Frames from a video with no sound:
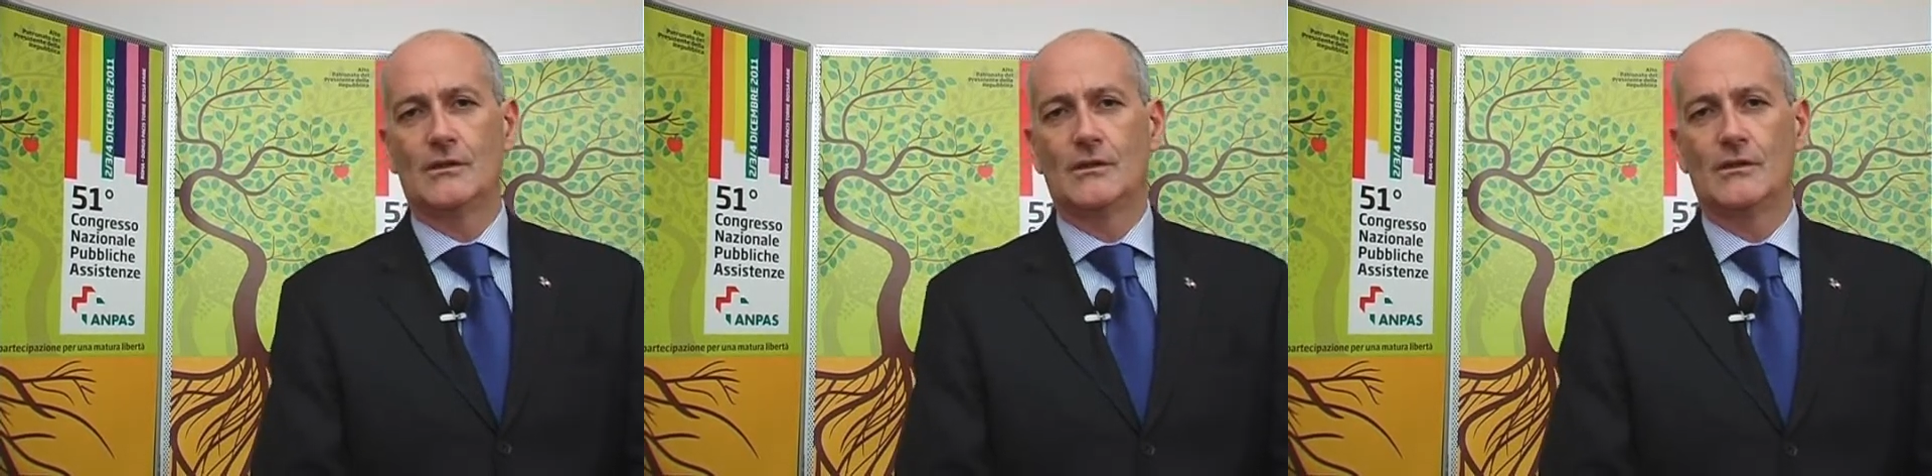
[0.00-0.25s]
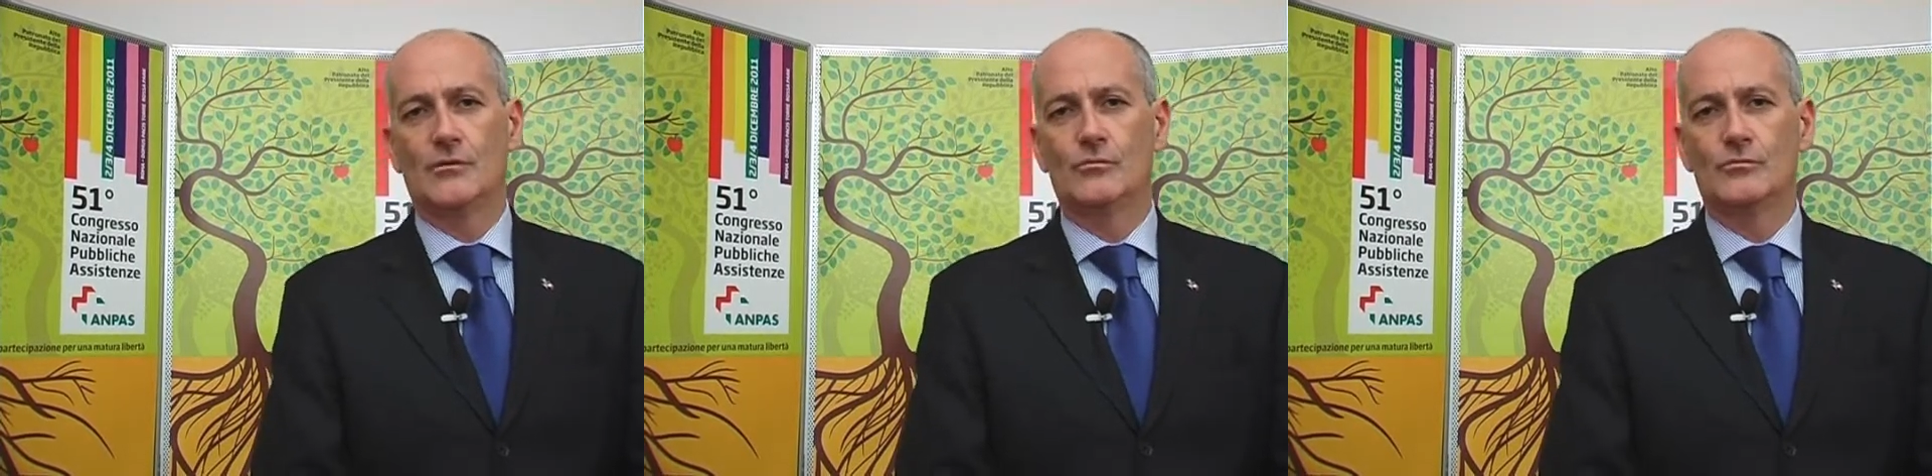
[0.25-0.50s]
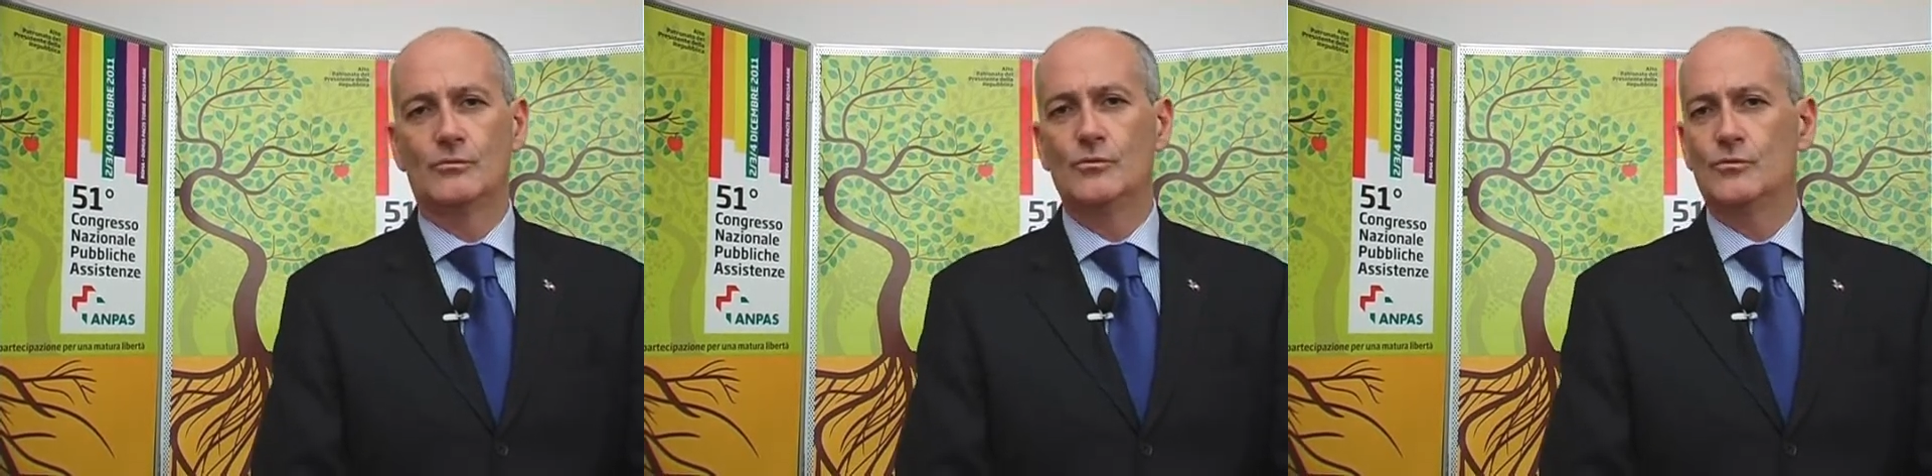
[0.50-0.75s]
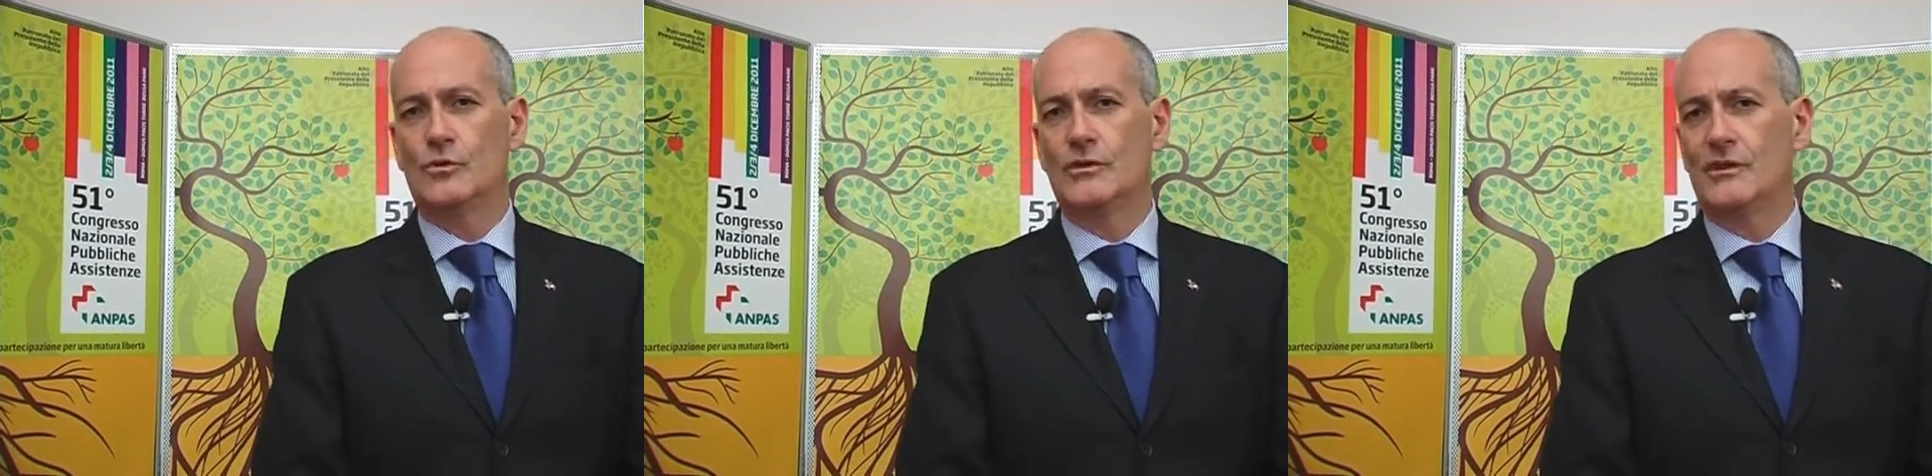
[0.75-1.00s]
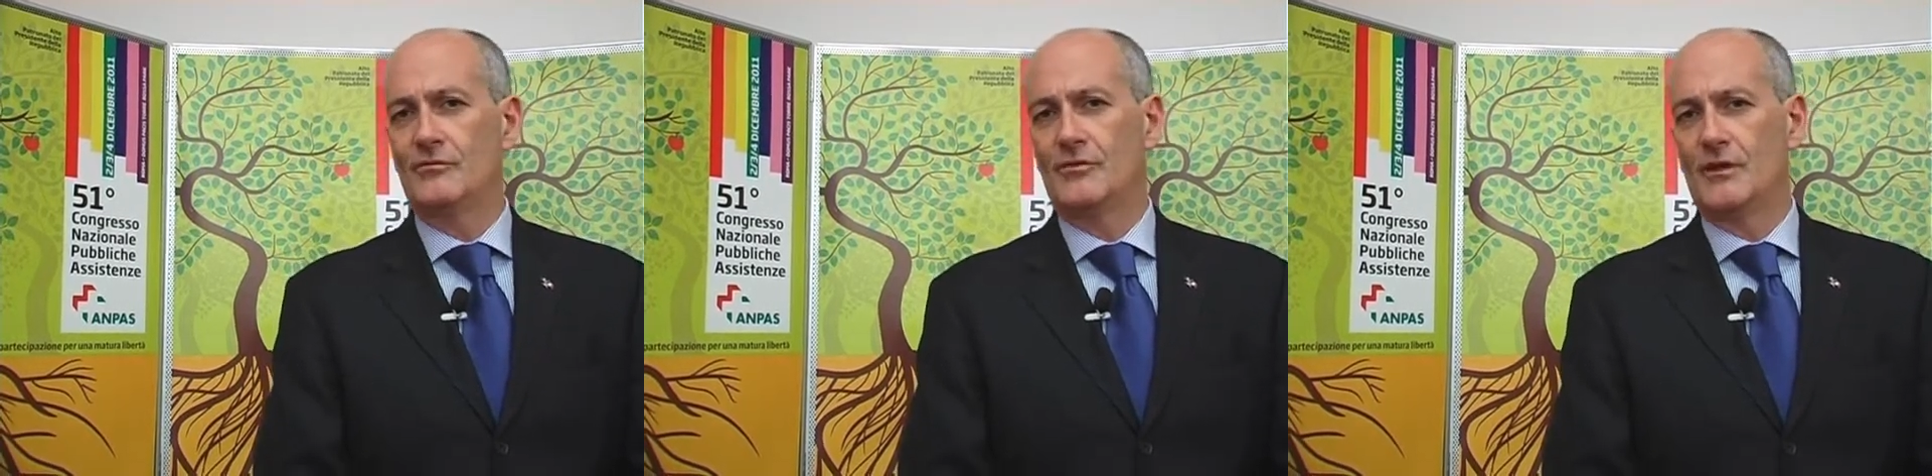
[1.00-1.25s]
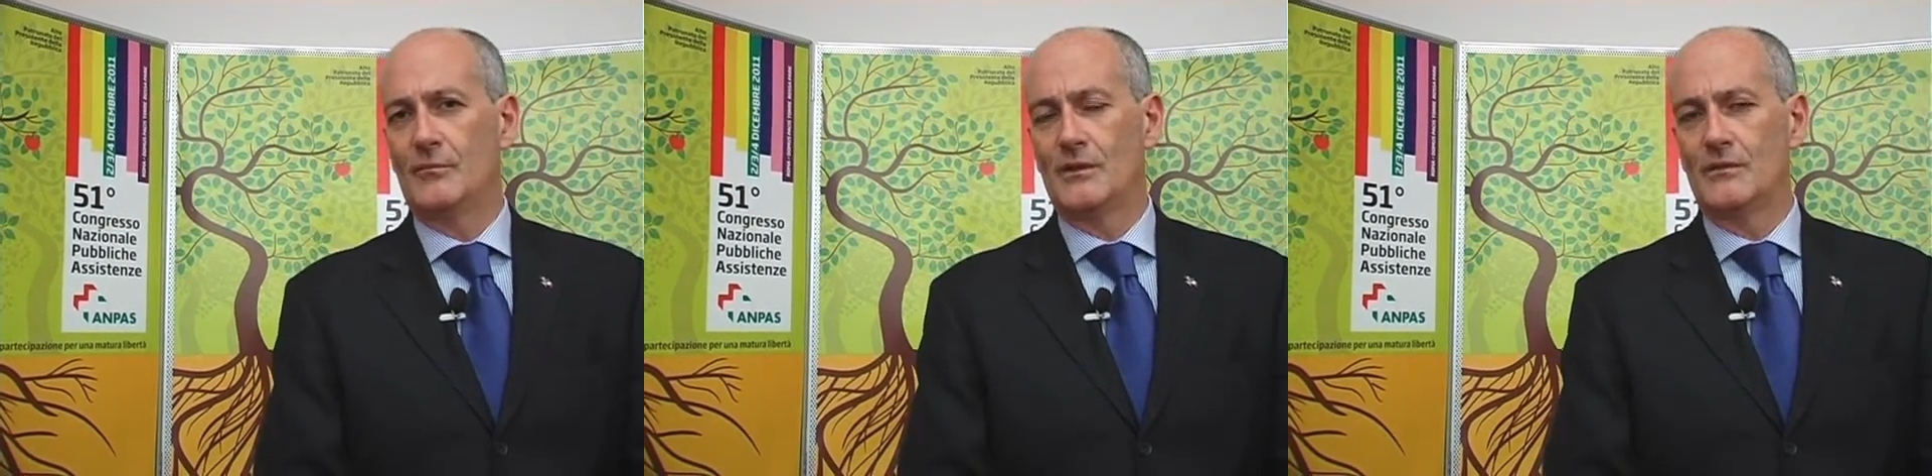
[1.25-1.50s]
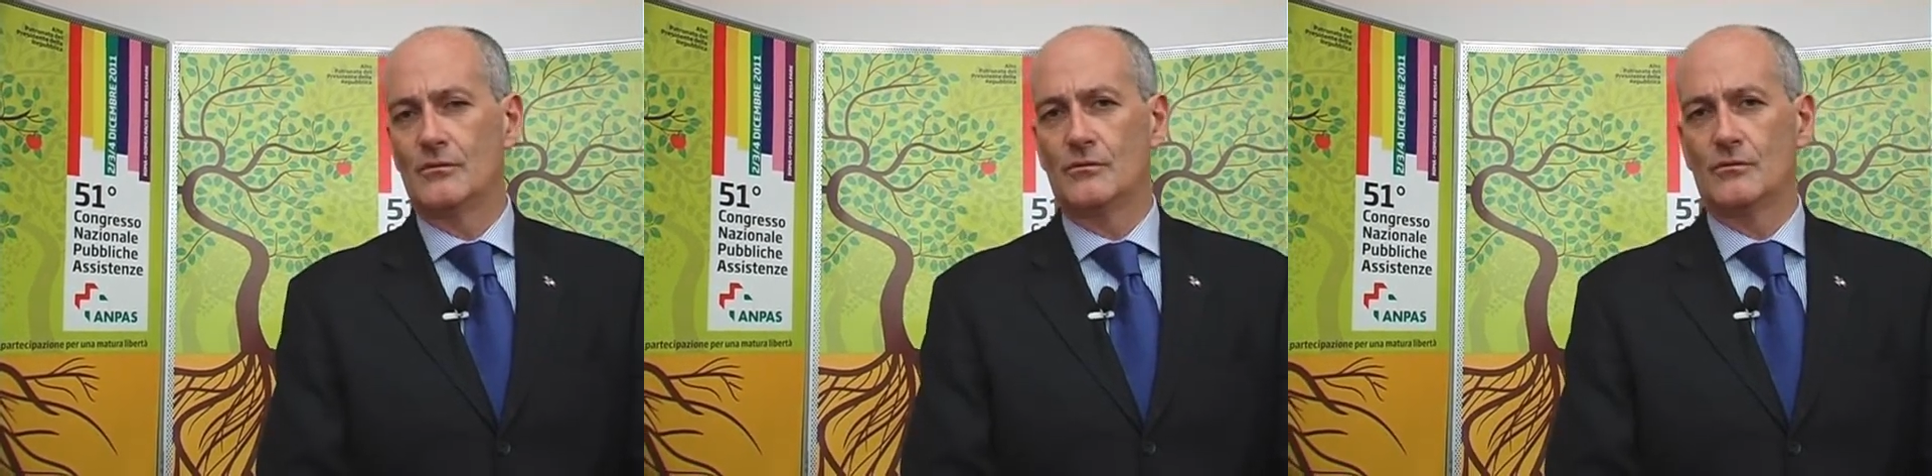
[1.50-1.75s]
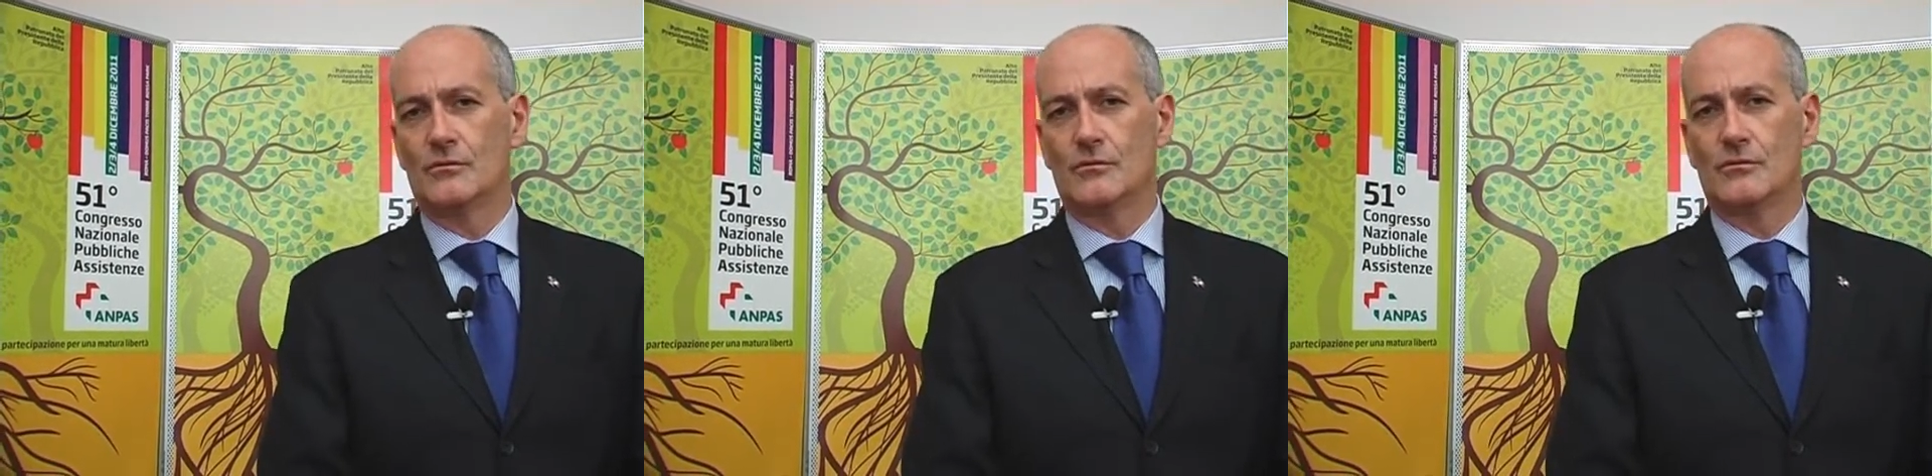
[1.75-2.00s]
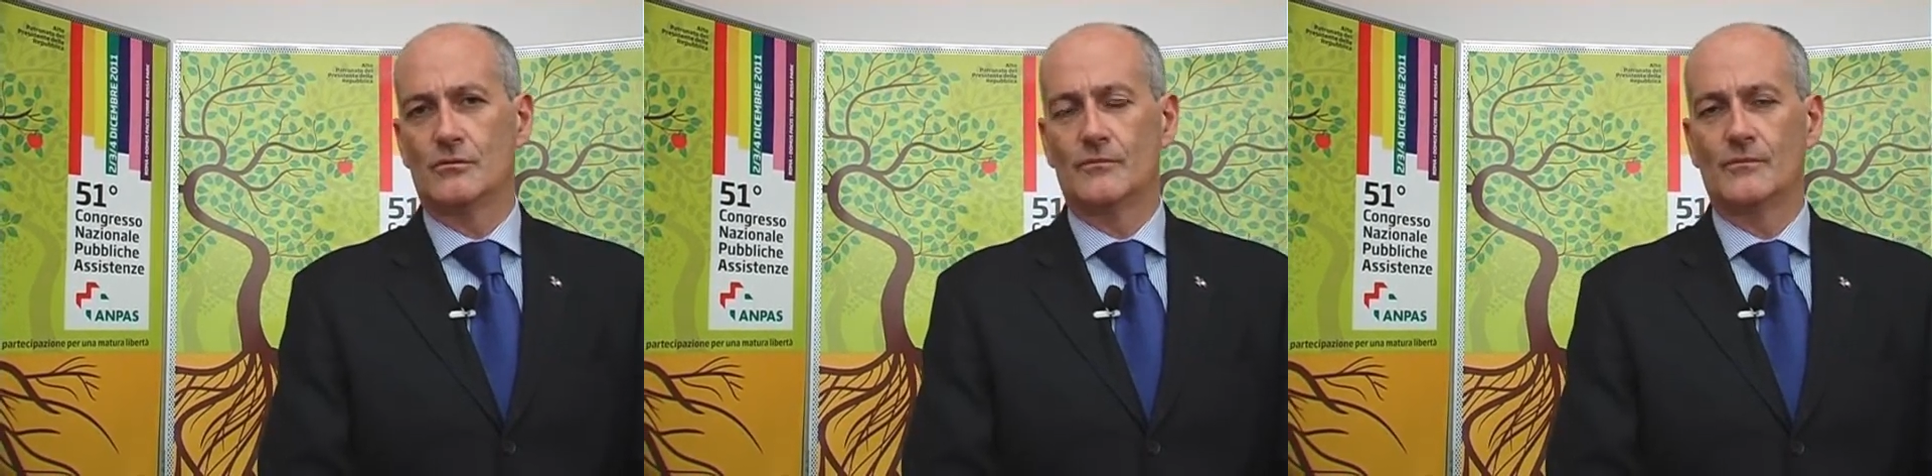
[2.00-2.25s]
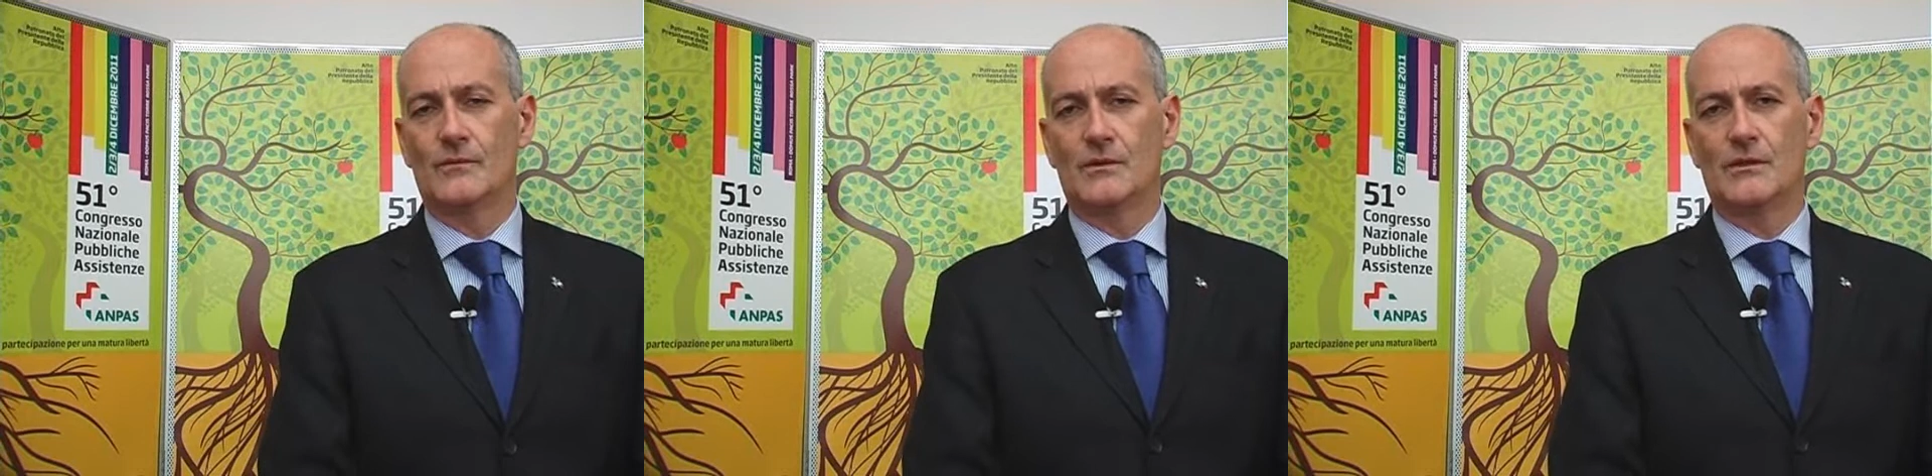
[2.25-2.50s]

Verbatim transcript: e un punto di riferimento